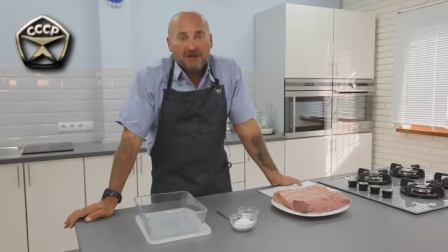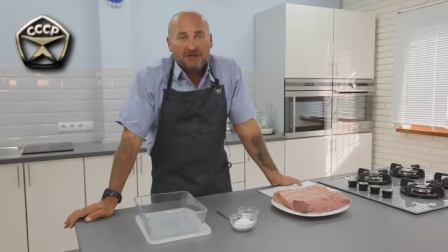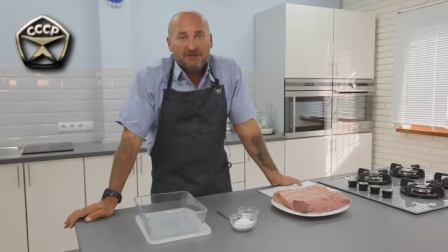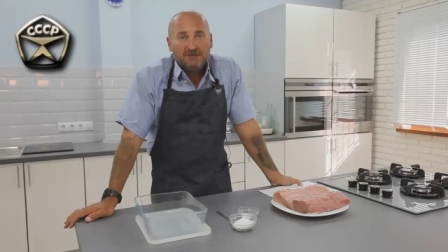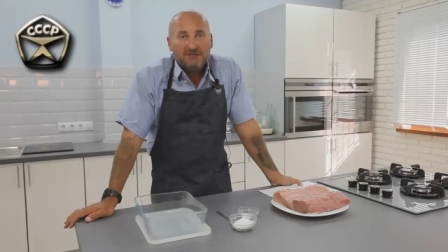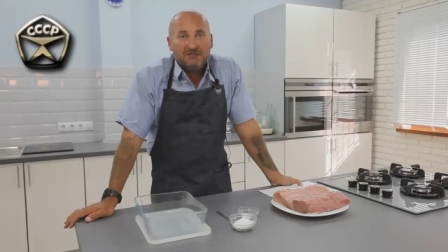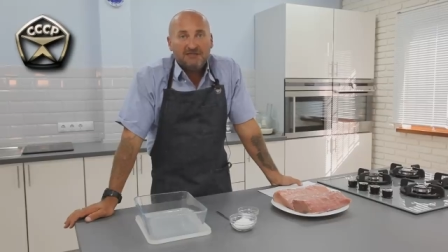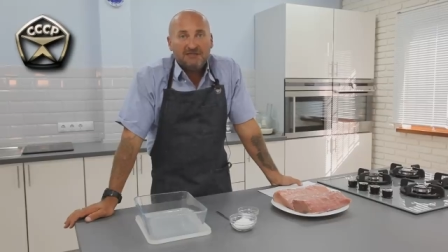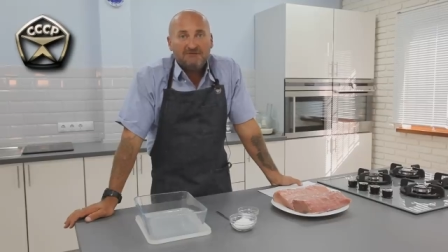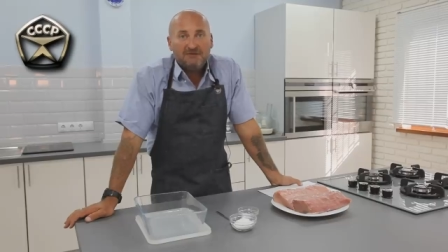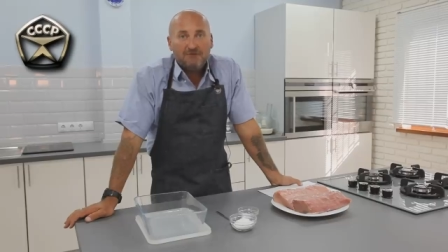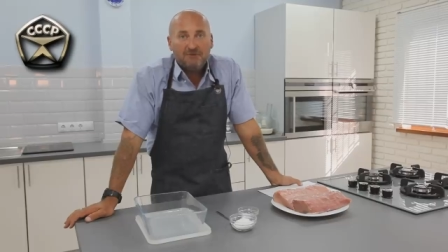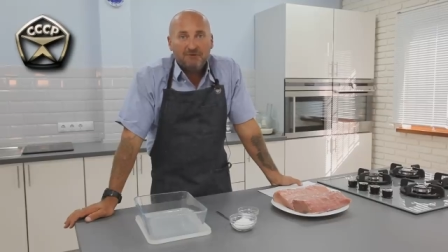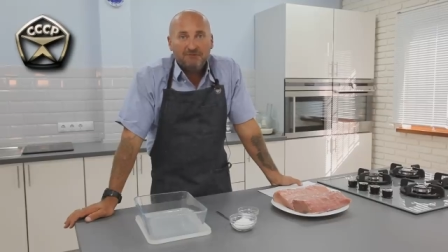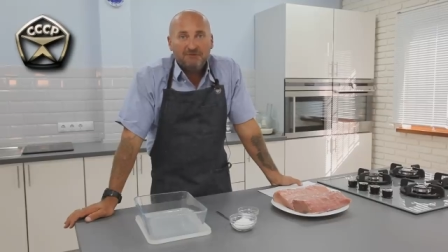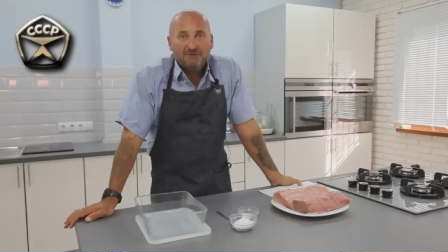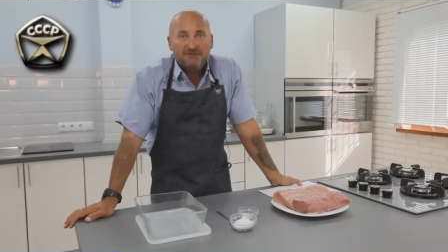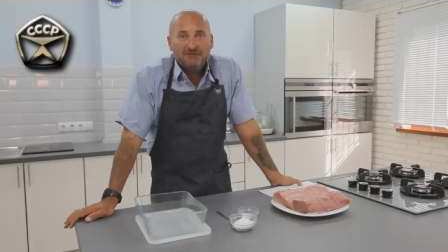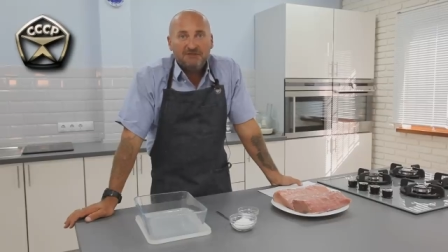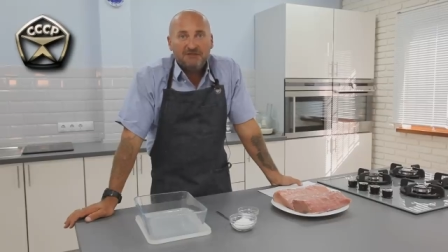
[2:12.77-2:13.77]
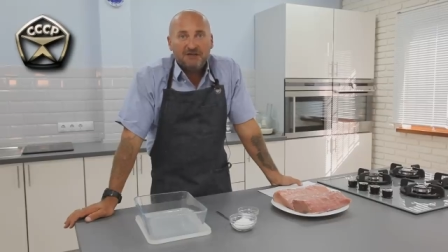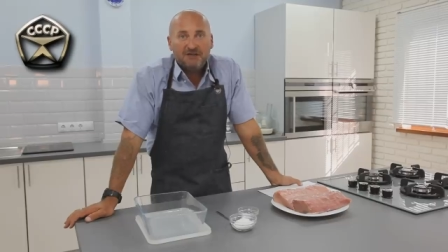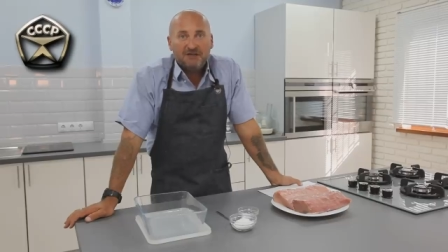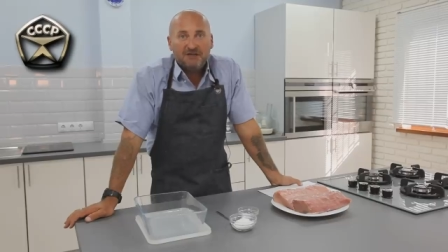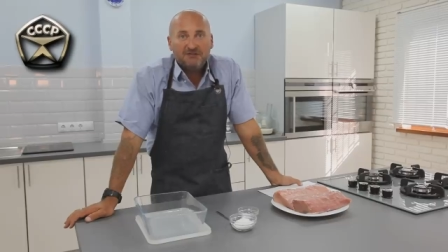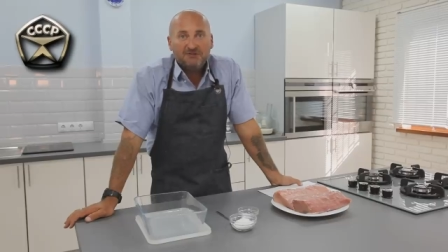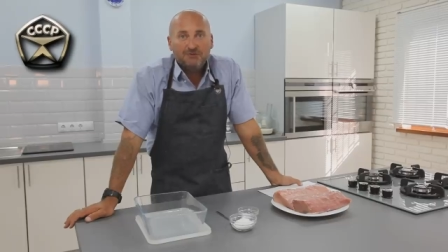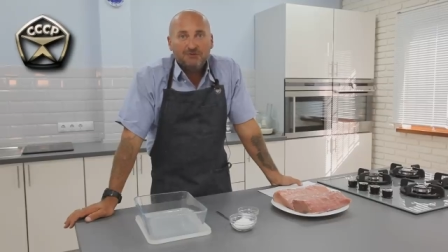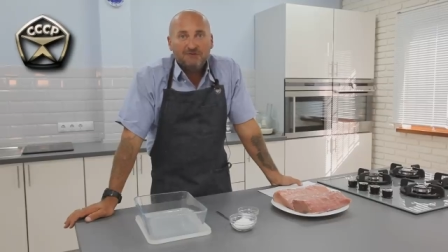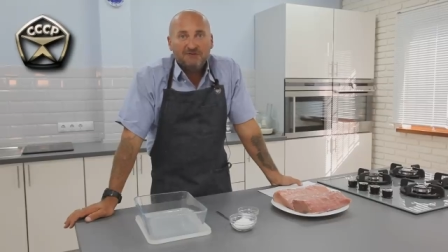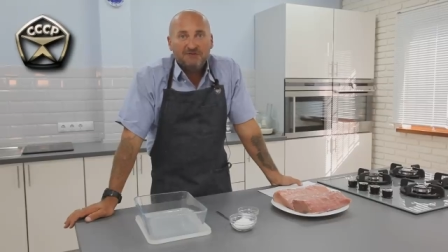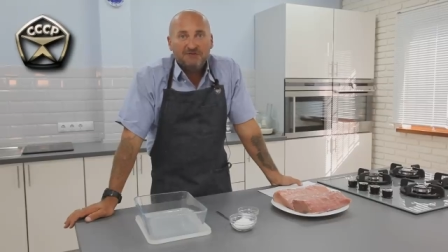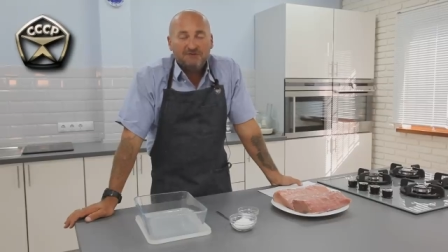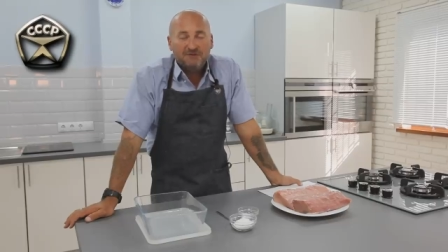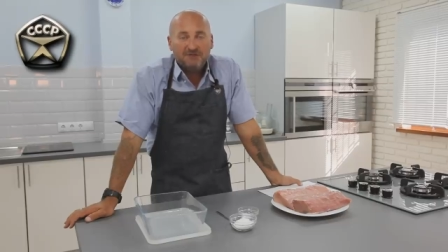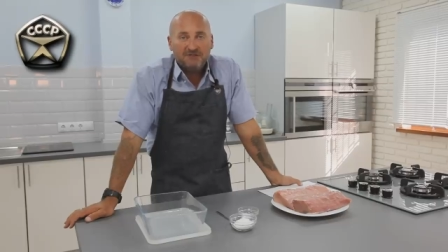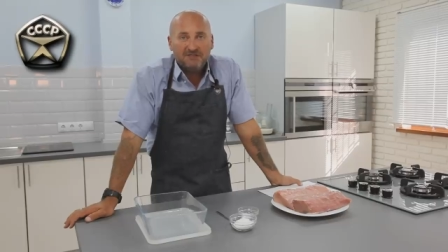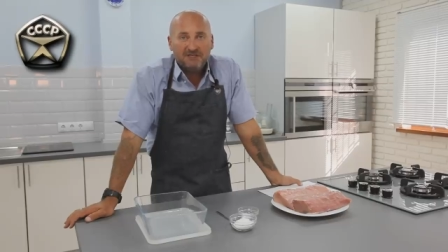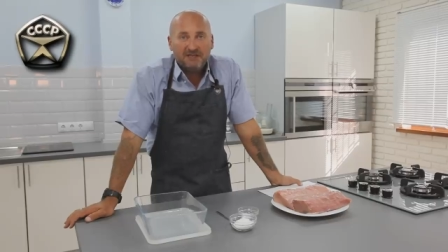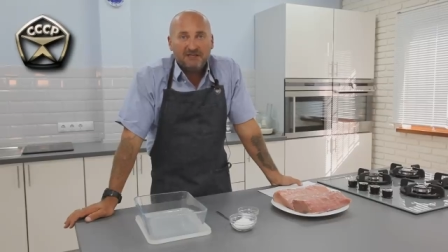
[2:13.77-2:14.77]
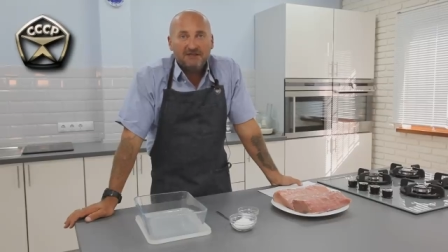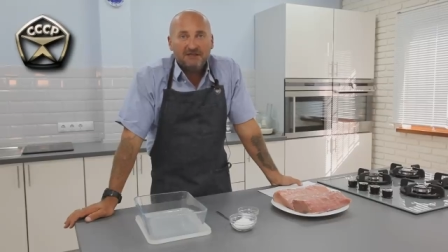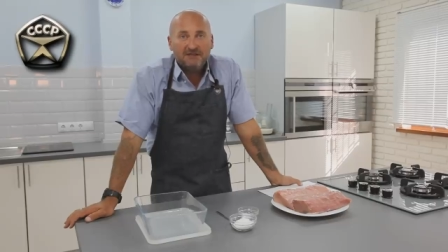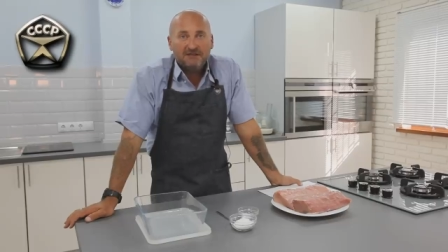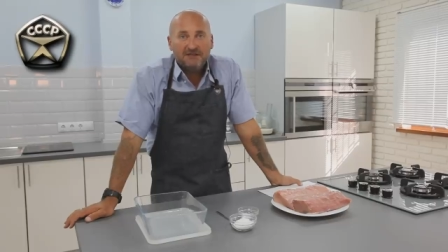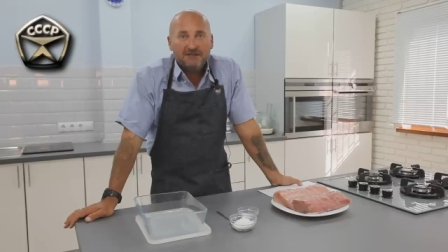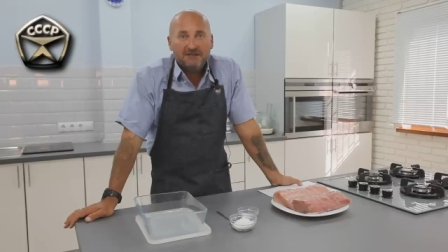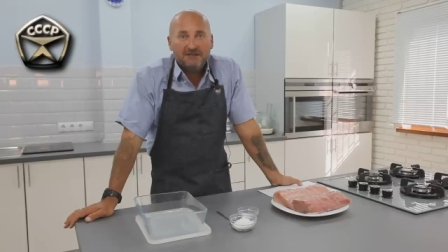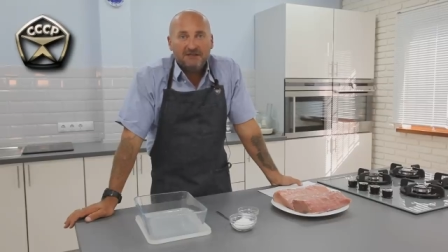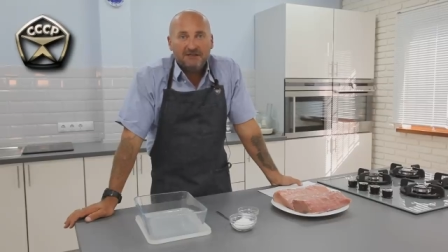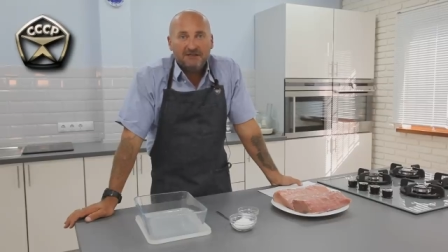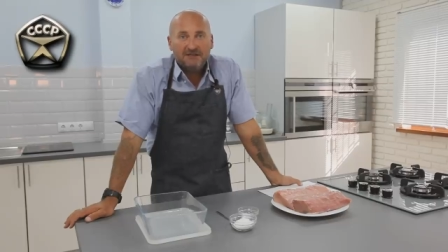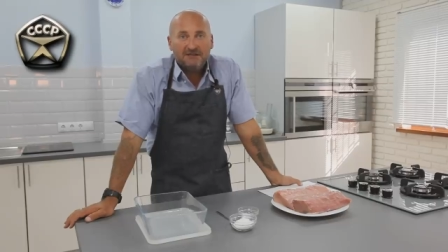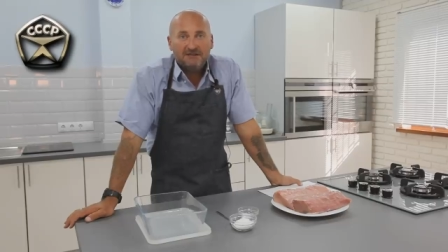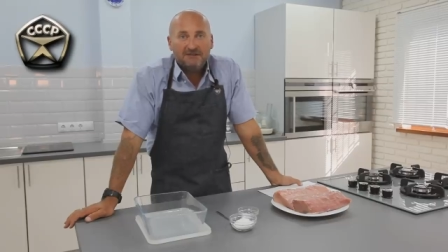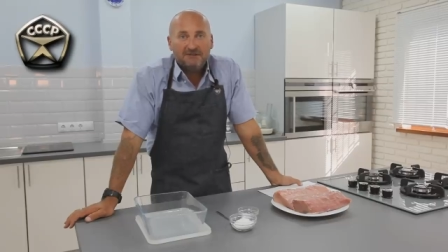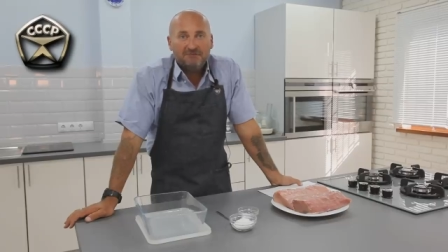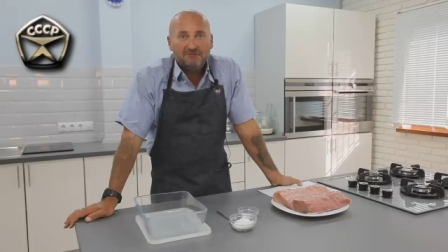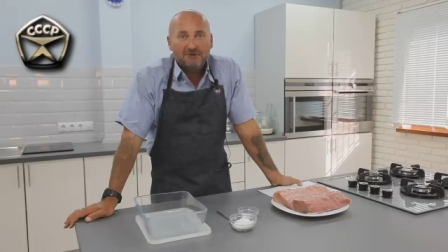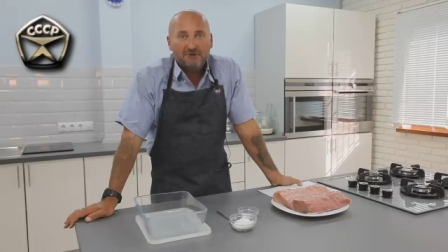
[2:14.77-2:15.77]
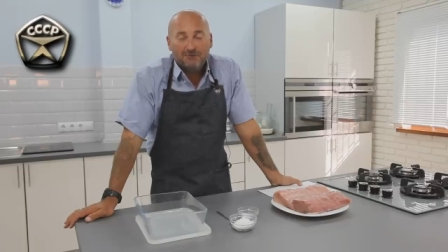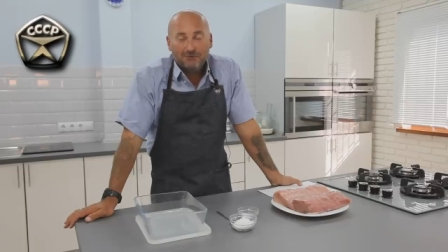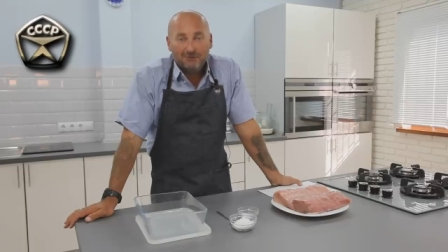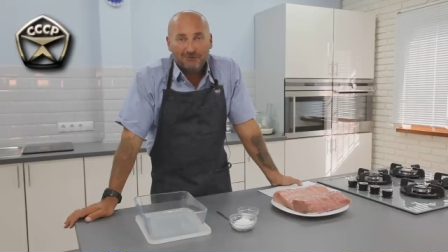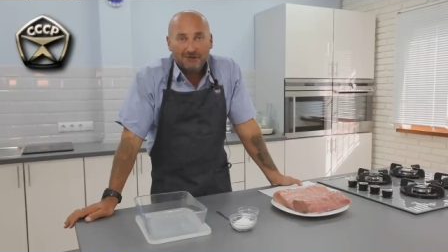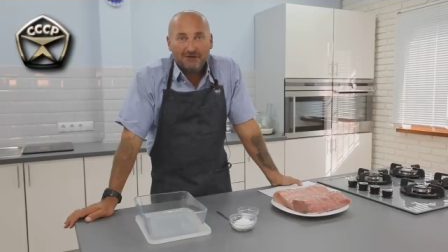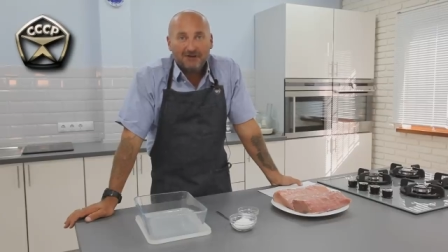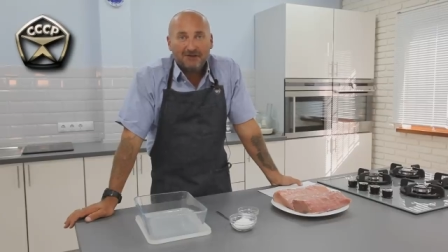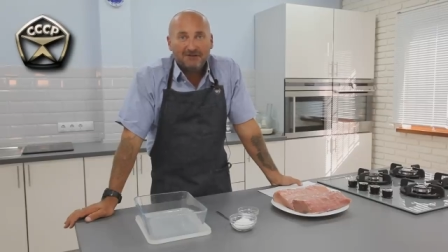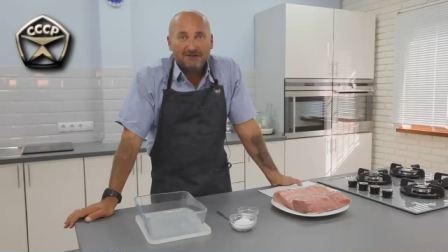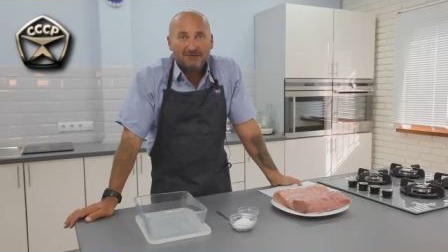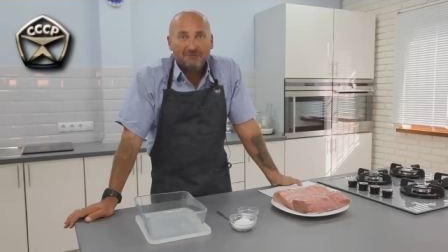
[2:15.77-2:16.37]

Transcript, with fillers: Если вы помните, к концу 80-х такие продукты, как,